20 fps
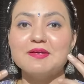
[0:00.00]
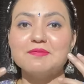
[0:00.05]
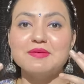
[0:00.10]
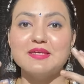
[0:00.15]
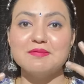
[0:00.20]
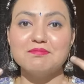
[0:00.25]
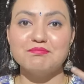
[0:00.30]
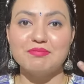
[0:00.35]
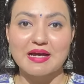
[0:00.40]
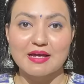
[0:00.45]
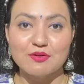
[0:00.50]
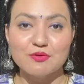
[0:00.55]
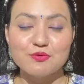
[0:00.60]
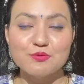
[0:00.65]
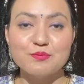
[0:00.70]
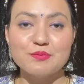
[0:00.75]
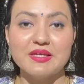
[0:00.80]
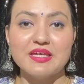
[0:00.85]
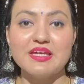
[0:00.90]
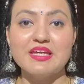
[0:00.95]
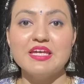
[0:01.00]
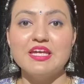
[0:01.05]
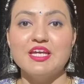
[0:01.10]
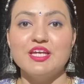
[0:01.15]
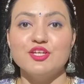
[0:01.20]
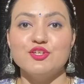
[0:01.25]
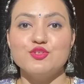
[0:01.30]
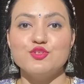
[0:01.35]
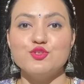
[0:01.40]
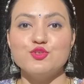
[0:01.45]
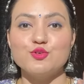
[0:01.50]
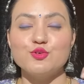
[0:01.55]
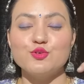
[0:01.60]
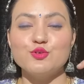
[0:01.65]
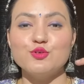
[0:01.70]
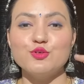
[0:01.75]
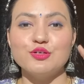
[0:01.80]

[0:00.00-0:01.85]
आपके बालों में जो